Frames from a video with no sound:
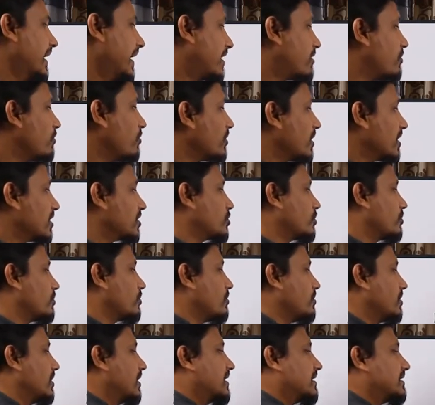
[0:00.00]
এখন আসো
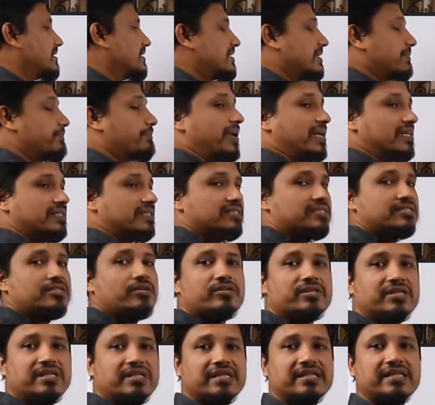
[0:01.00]
যে পাঁচটা
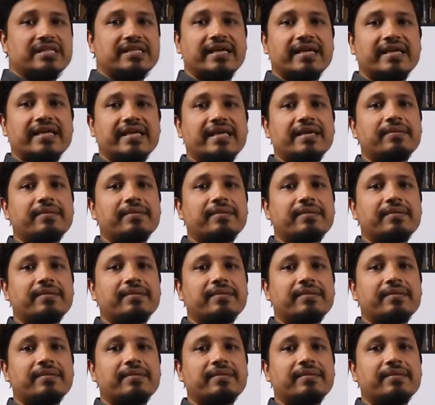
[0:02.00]
অধ্যায় থেকে